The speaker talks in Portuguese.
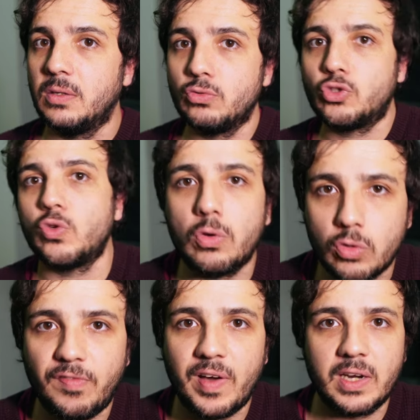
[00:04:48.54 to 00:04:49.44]
Não sou eu que
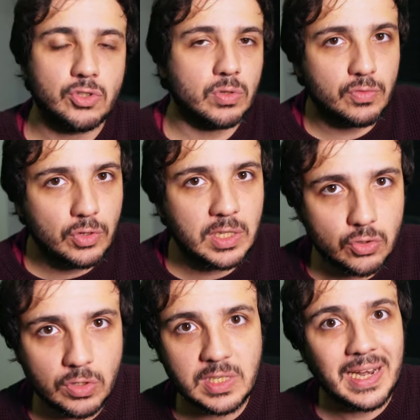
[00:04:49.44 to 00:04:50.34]
estou falando, são as
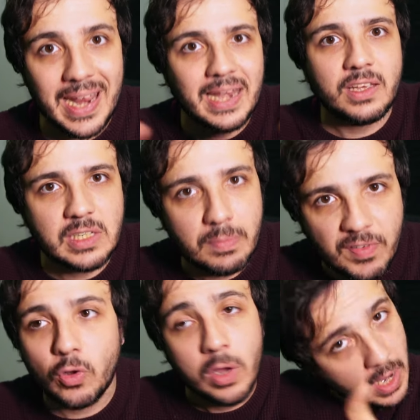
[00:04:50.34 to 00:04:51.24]
votações dele. É ele que sempre
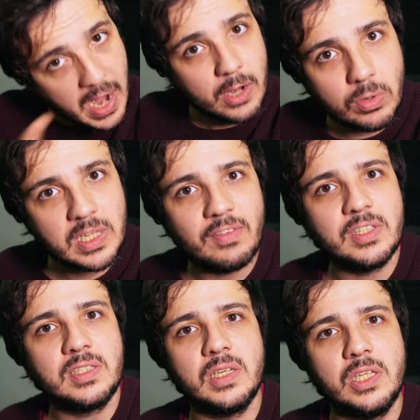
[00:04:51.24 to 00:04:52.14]
falou, ele cuidava
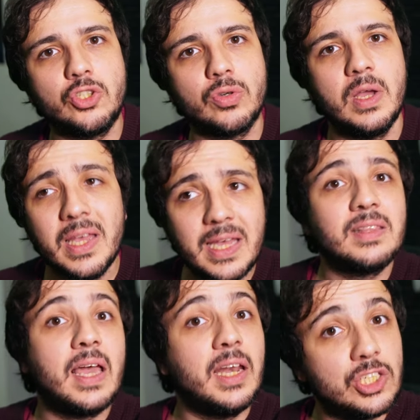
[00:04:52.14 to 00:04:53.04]
desse nicho. E
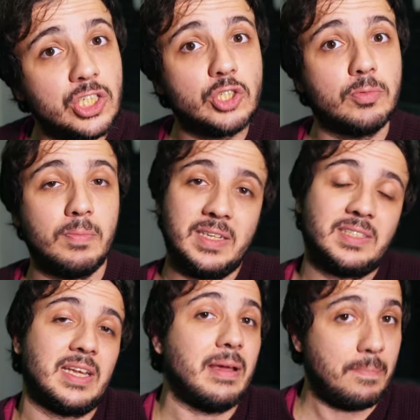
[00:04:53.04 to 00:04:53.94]
até é legítimo,
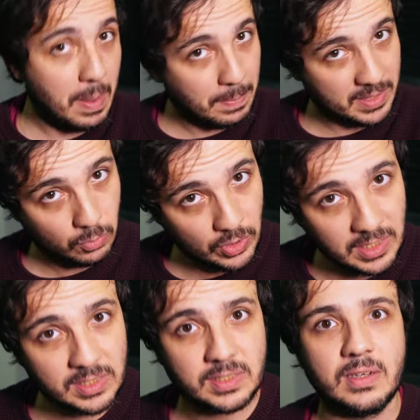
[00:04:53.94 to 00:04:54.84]
mas é, é
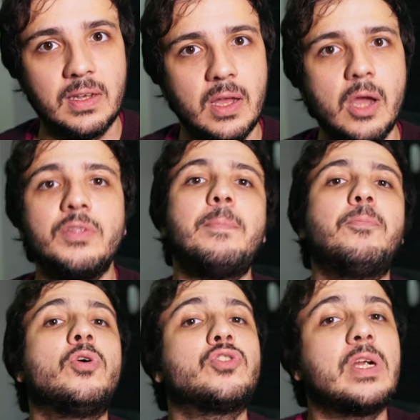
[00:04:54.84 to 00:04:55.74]
patrimonialista.
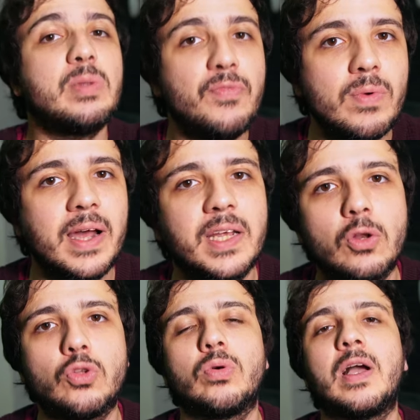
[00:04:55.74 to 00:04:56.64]
Bolsonaro sempre foi um cara
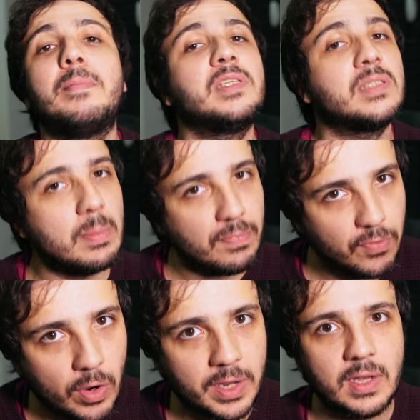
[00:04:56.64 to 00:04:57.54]
que lotou o gabinete, sempre
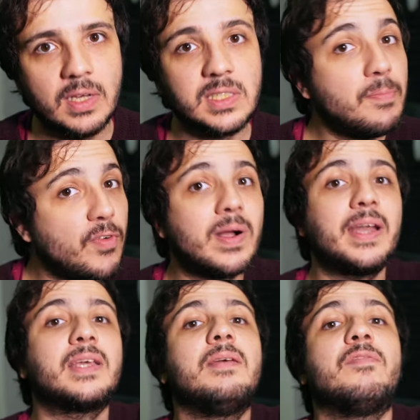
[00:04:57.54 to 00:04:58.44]
foi. Sempre foi um
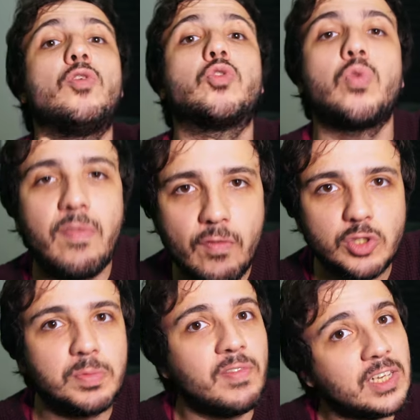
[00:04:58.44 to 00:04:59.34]
cara que votou a
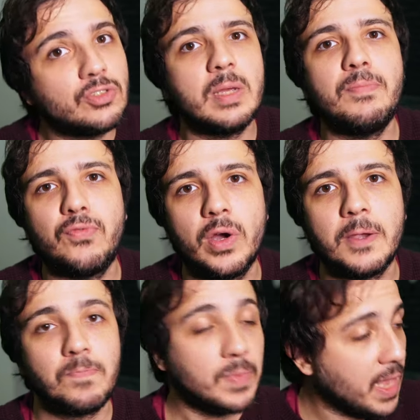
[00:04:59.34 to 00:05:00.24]
favor de privilégio, sempre
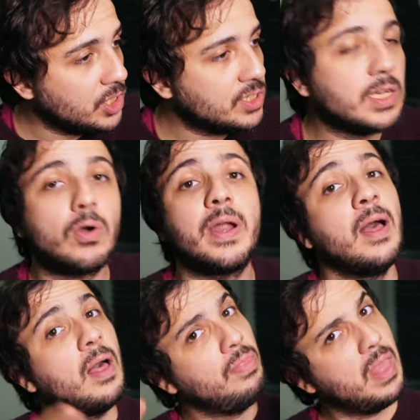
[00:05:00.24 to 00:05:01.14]
foi. Ele disse
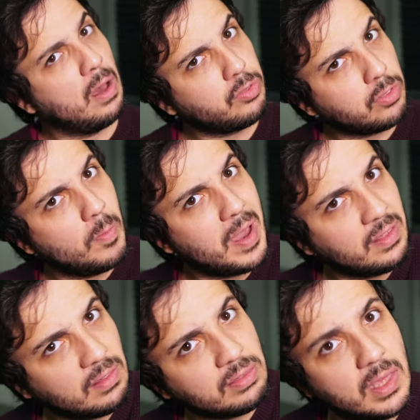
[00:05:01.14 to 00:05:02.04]
agora, não sou
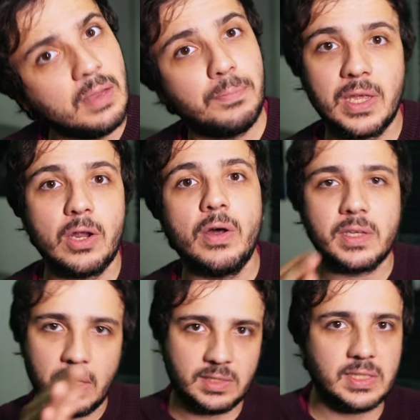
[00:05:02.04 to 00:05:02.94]
mais assim, porque na hora
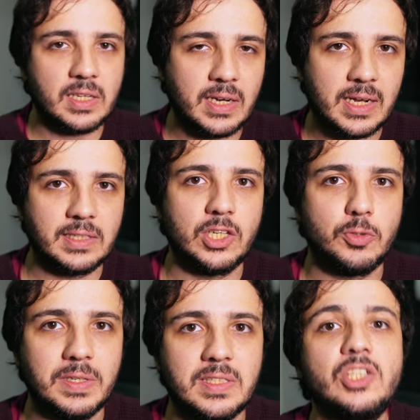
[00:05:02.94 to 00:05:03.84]
que ele senta na cadeira
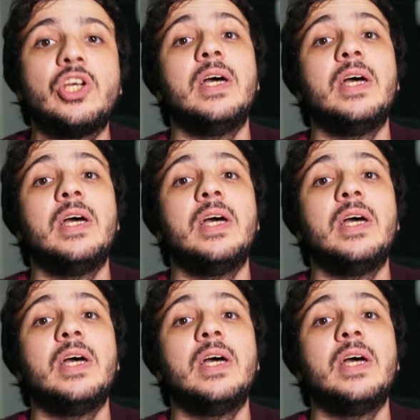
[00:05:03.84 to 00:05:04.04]
de presidente,